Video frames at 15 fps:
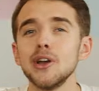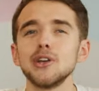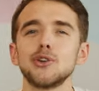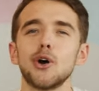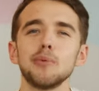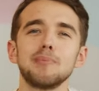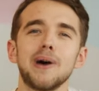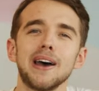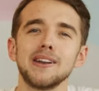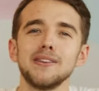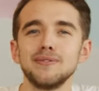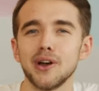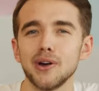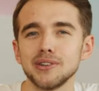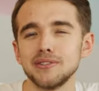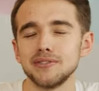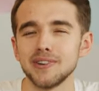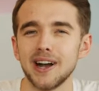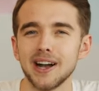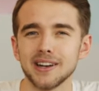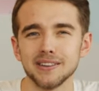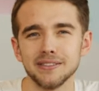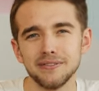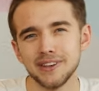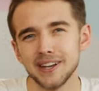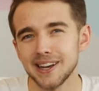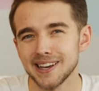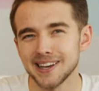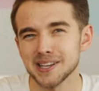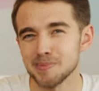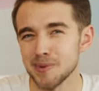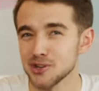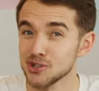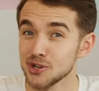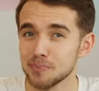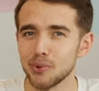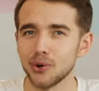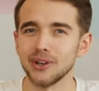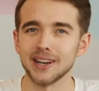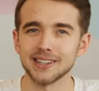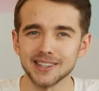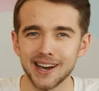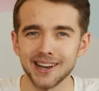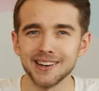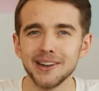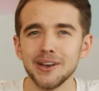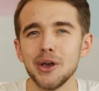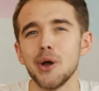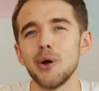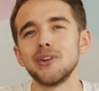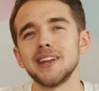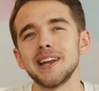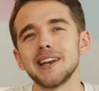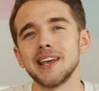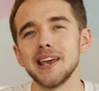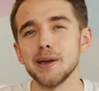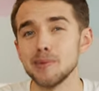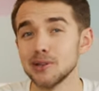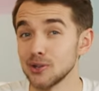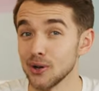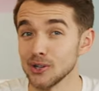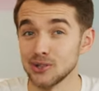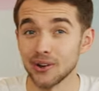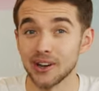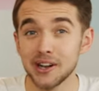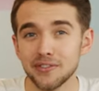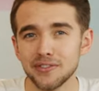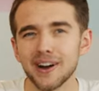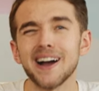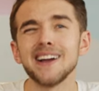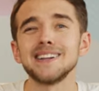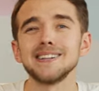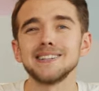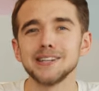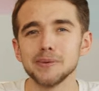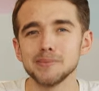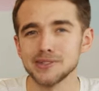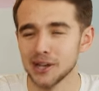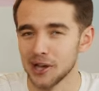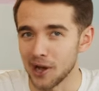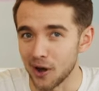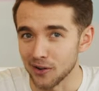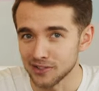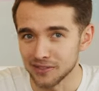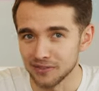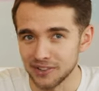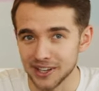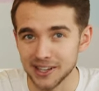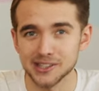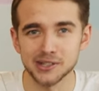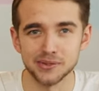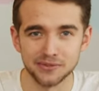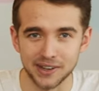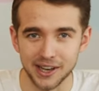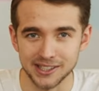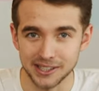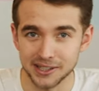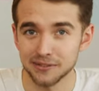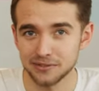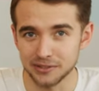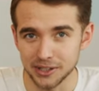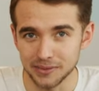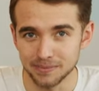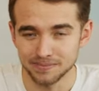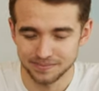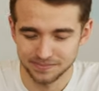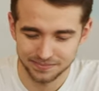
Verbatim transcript: Dort behandeln wir auch die Frage, wie lege ich mein Schnittprojekt an und dann gebe ich euch noch hilfreiche Tipps auf dem Weg zum fertigen Film.